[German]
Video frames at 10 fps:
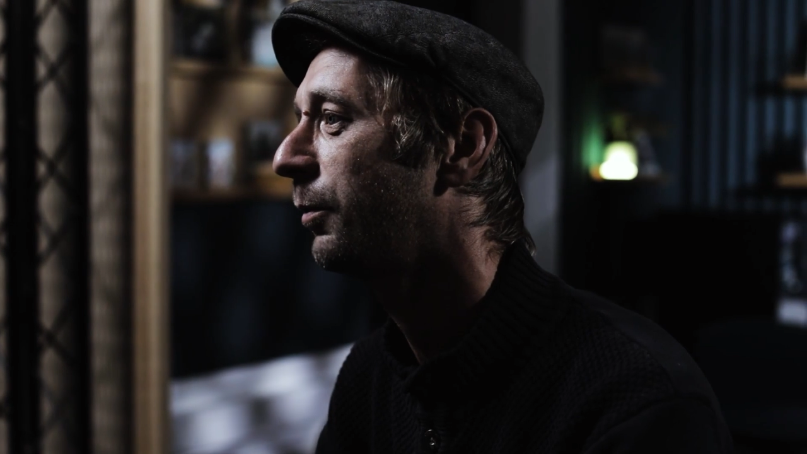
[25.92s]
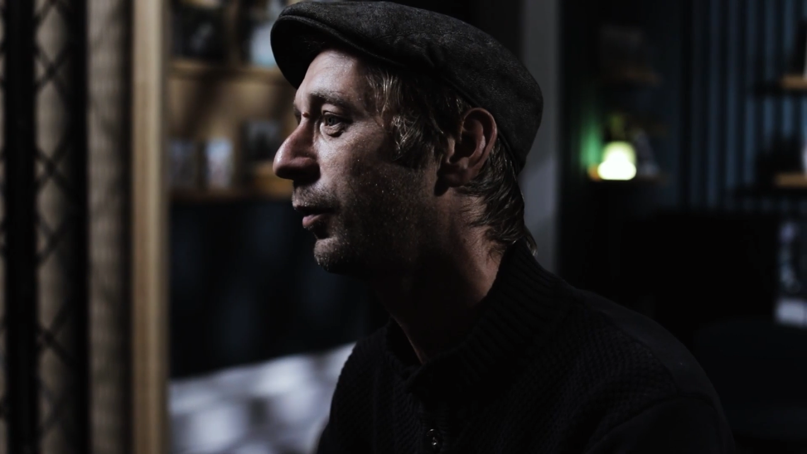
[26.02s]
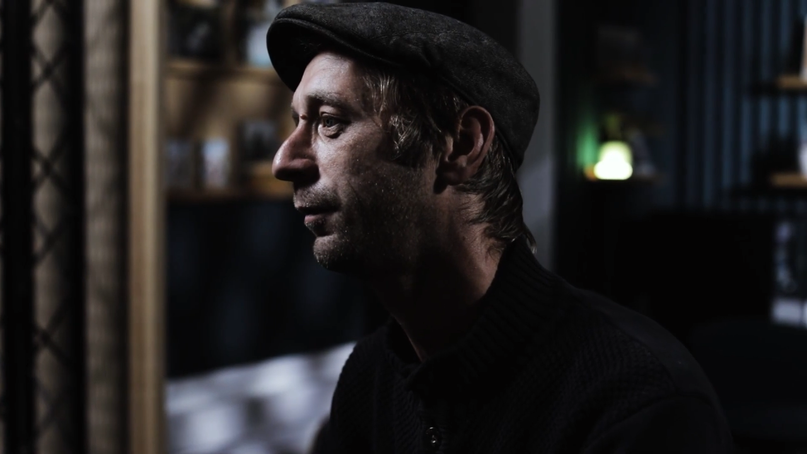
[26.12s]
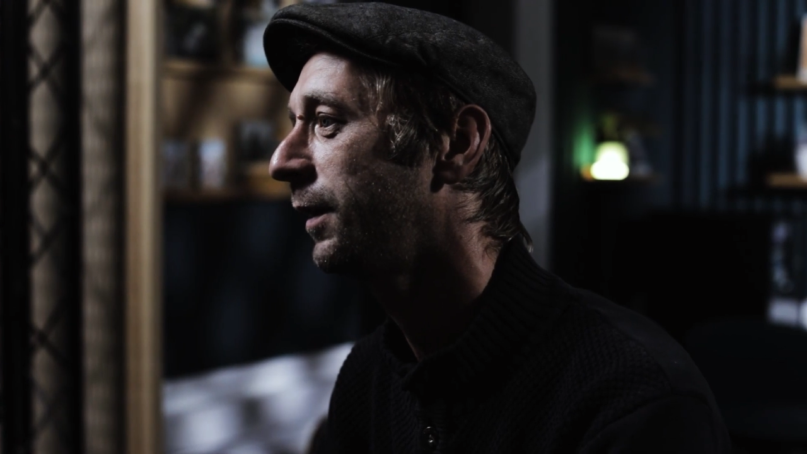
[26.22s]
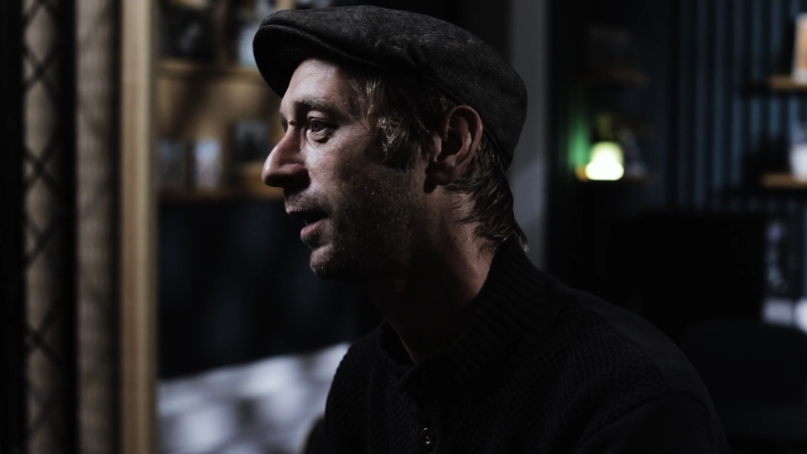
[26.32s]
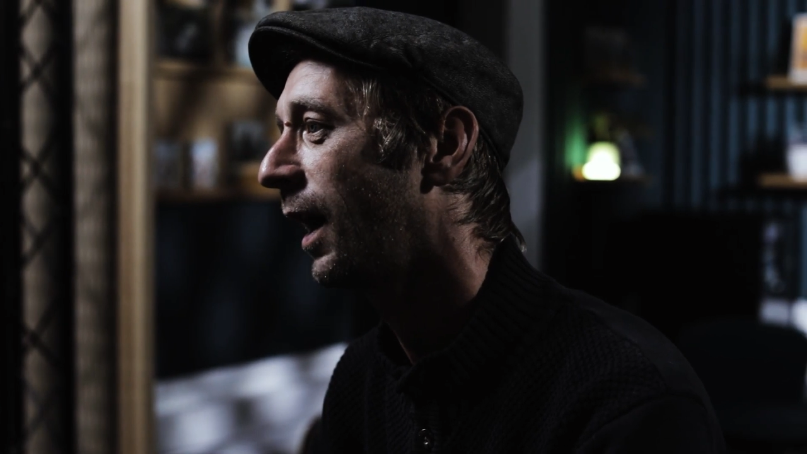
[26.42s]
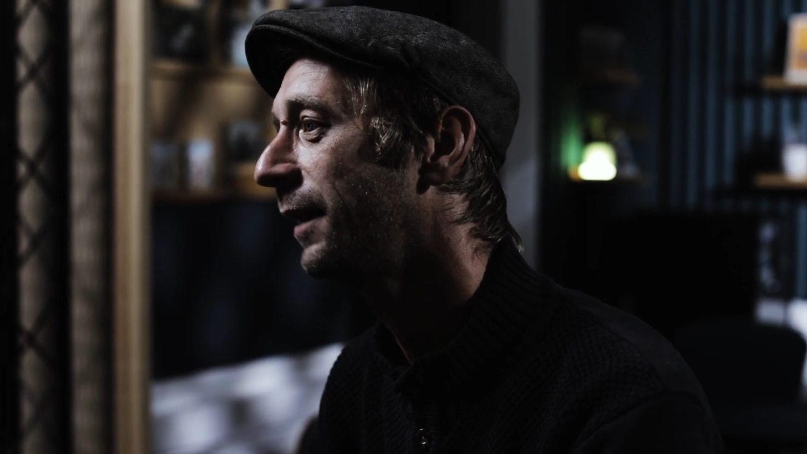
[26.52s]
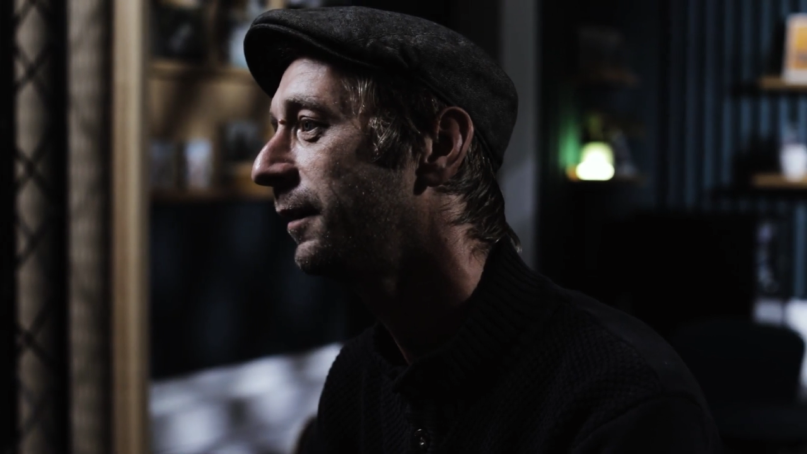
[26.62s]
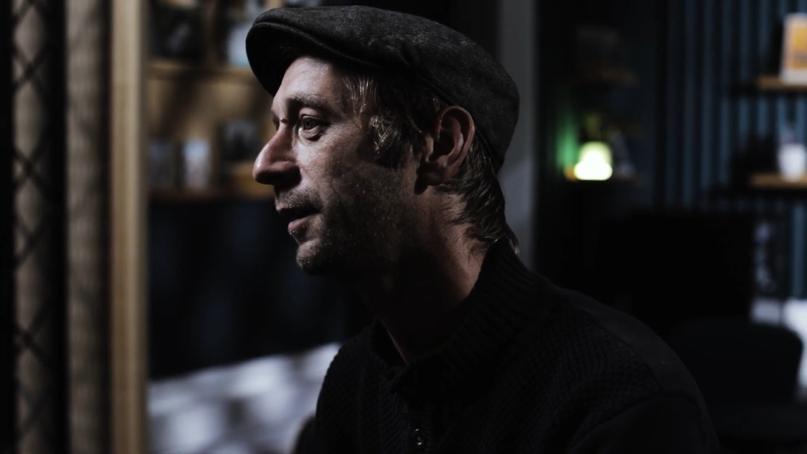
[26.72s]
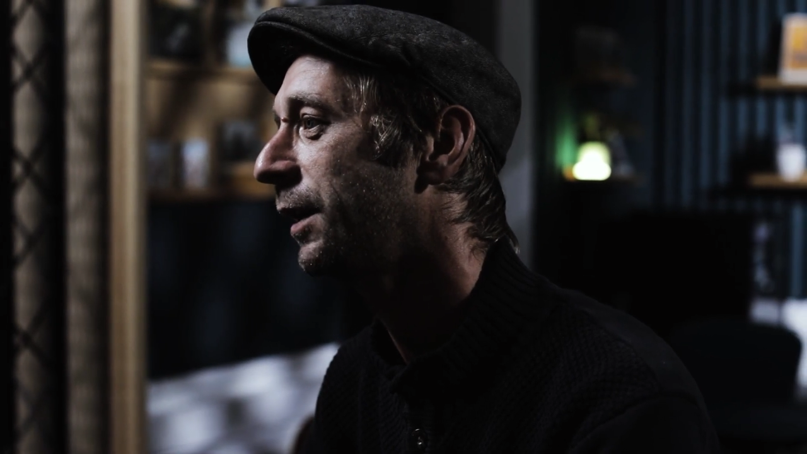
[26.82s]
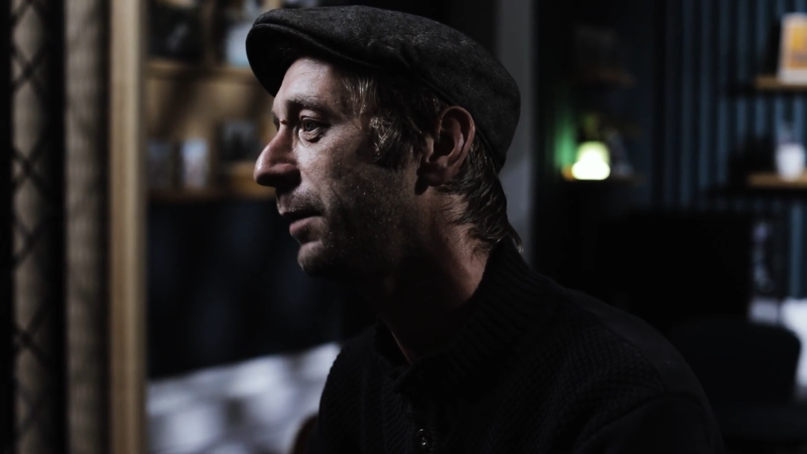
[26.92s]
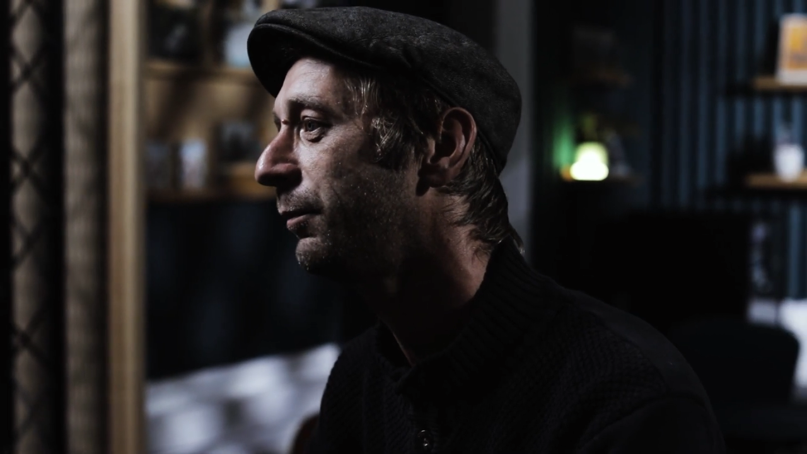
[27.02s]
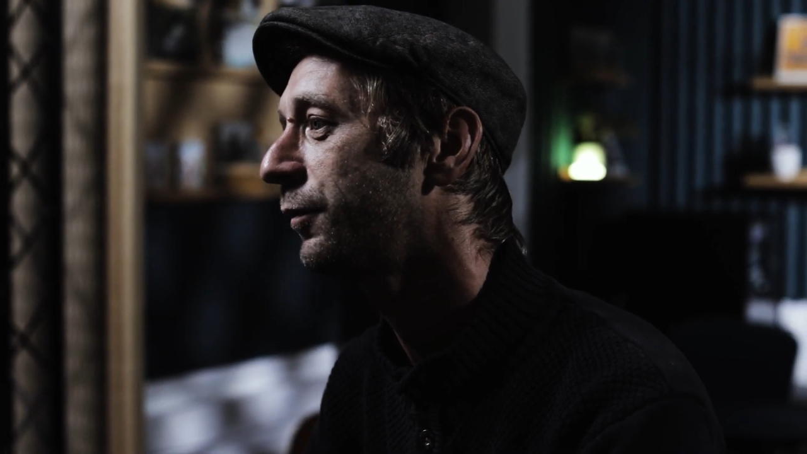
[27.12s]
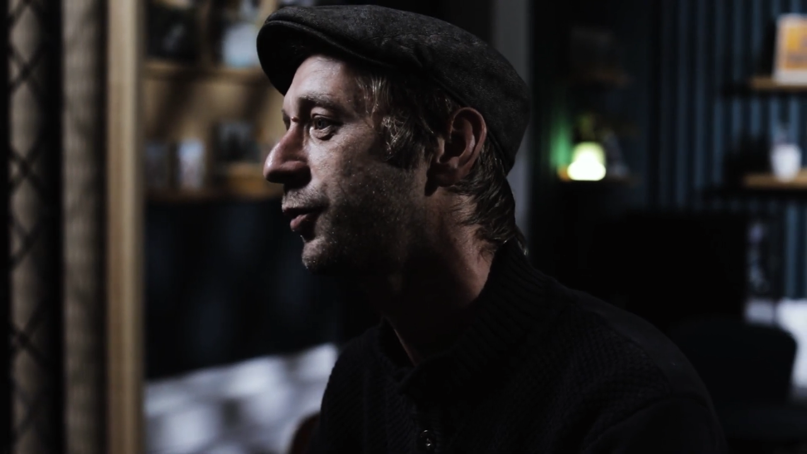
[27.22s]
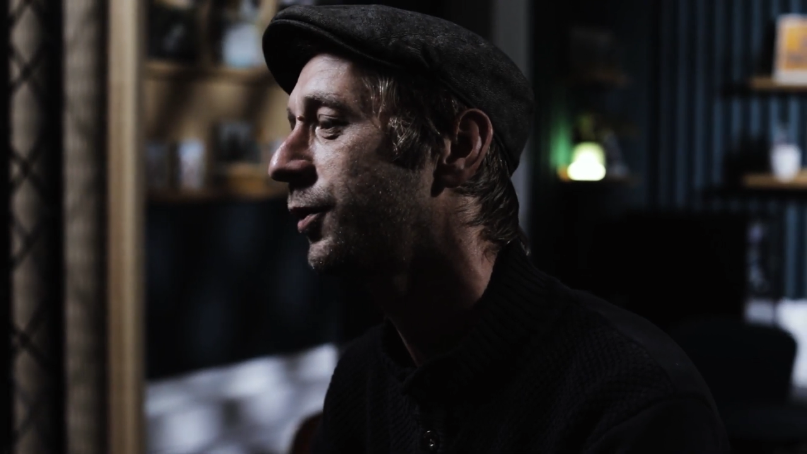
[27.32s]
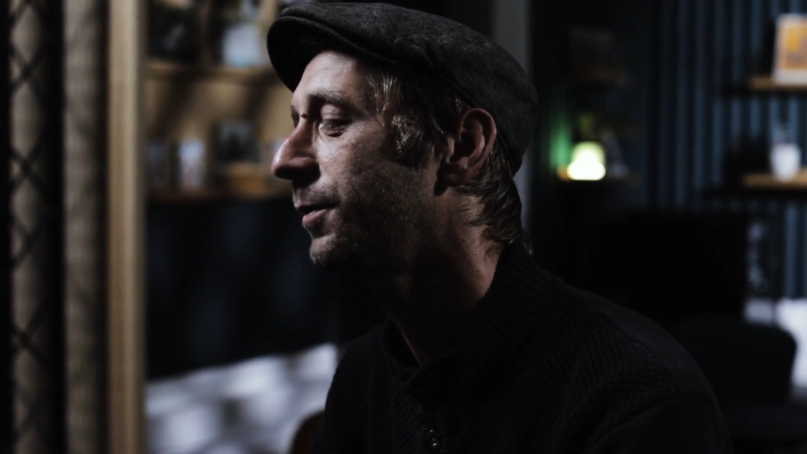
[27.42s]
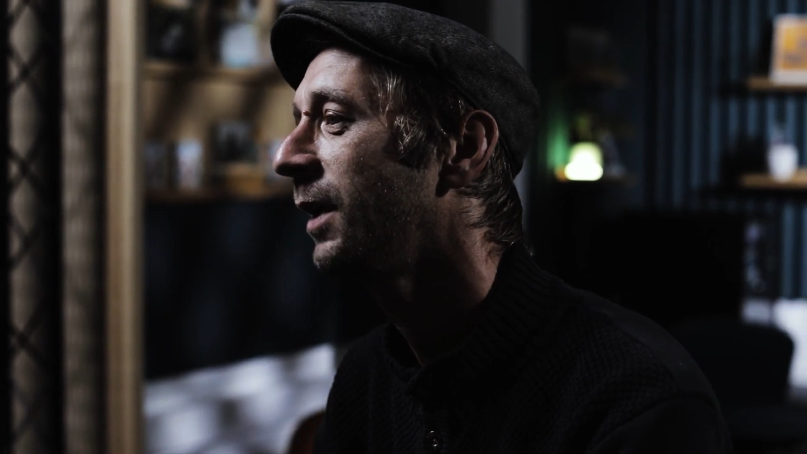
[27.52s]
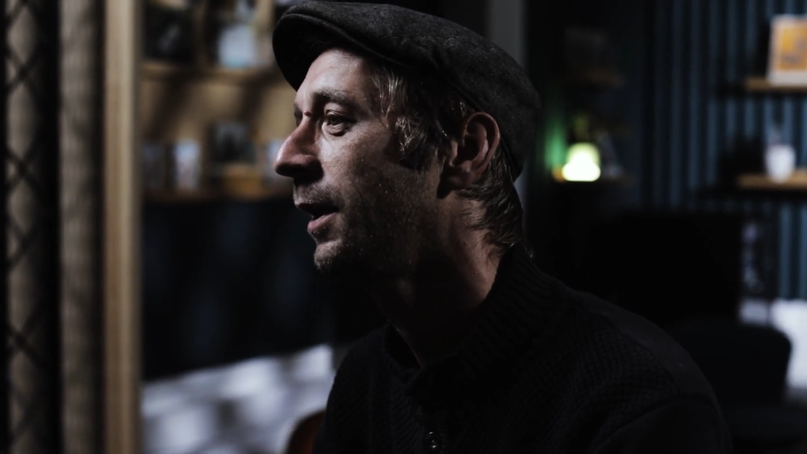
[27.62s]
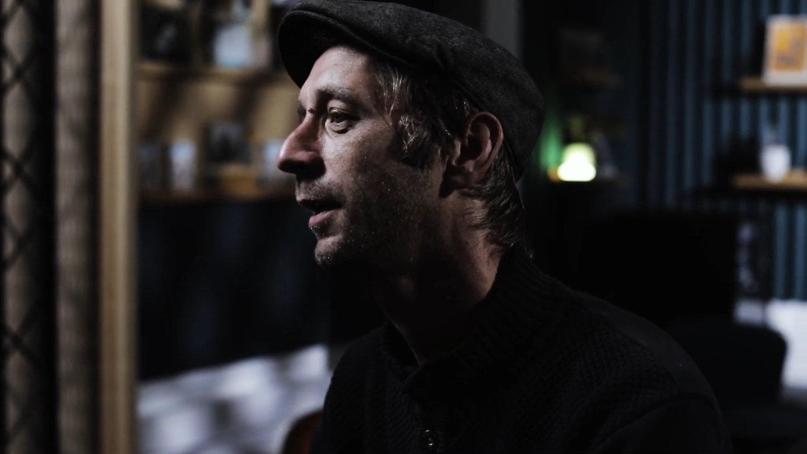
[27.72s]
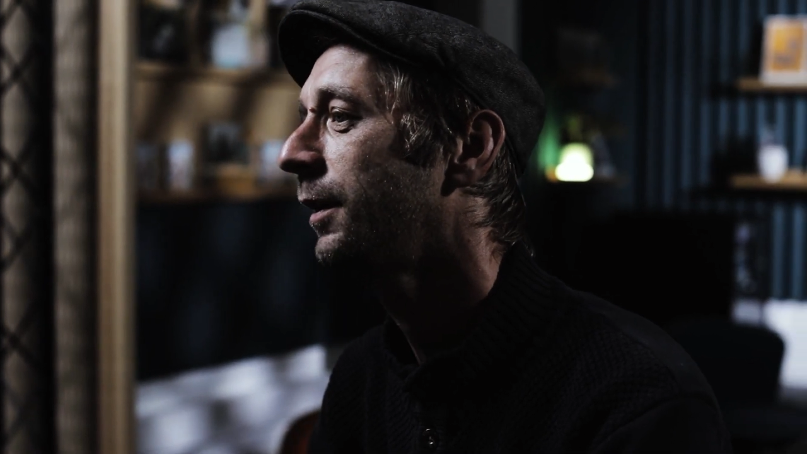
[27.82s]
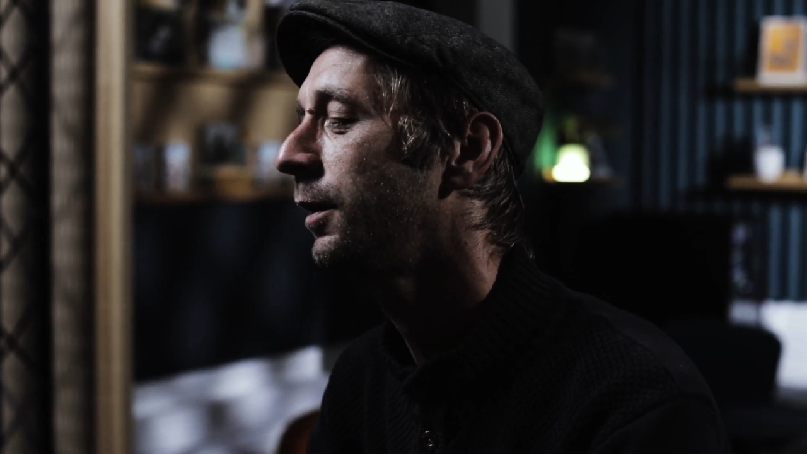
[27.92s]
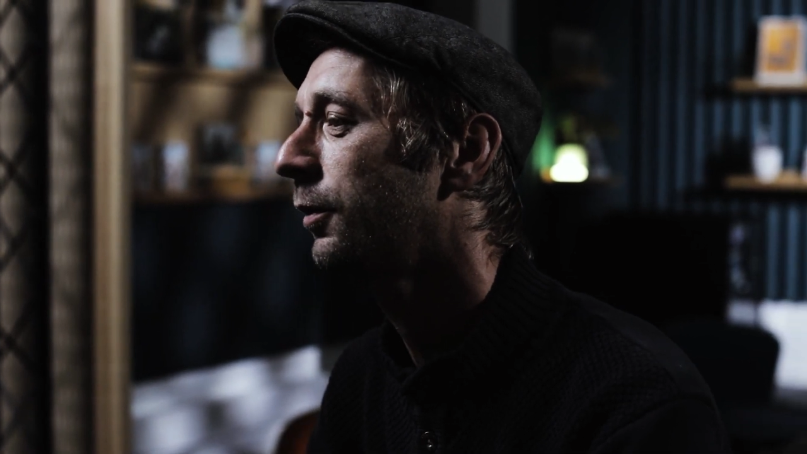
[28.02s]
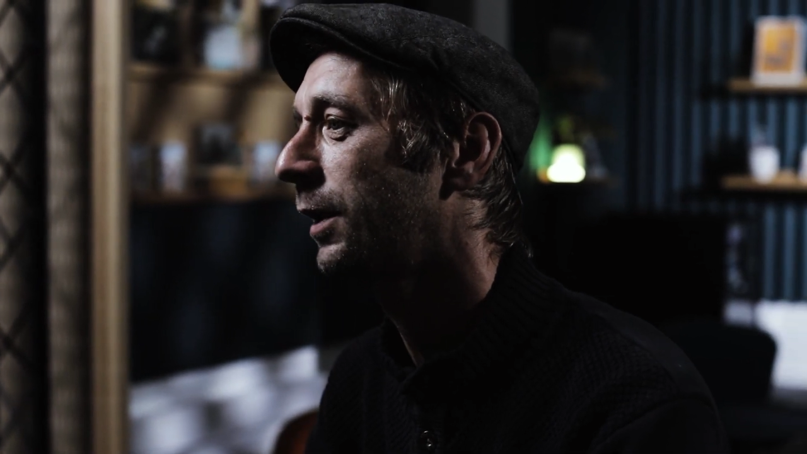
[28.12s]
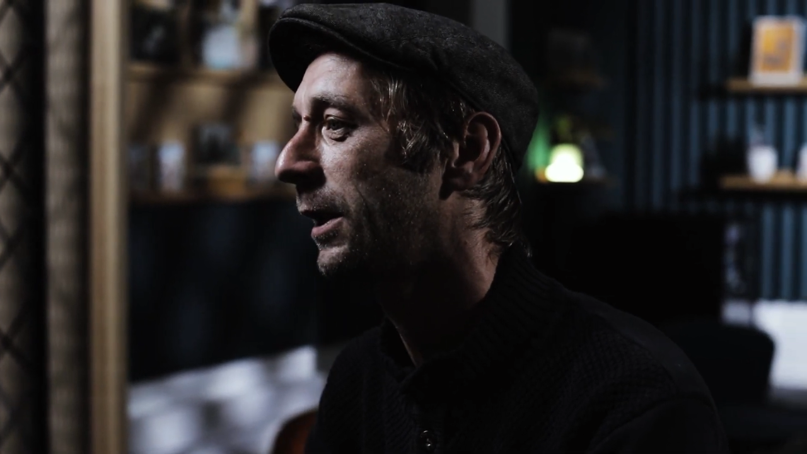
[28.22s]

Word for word: aber auch viele andere Nebenfische, die dort